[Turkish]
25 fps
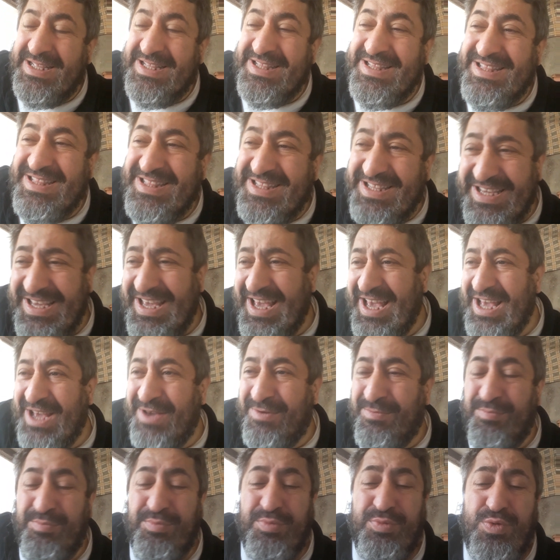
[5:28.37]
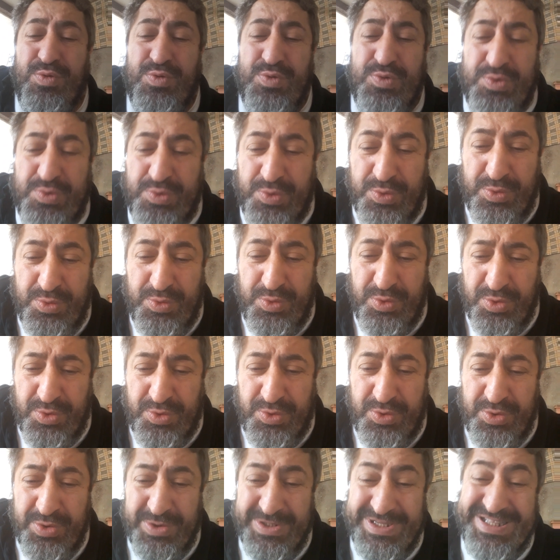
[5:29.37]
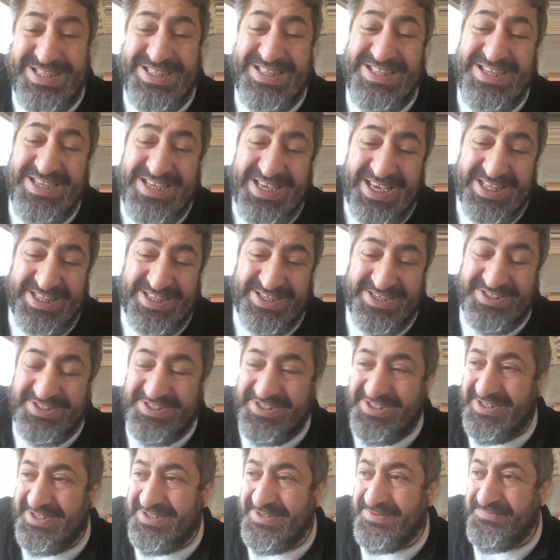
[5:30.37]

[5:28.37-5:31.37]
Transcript: Niye bu üstünlük niyedir?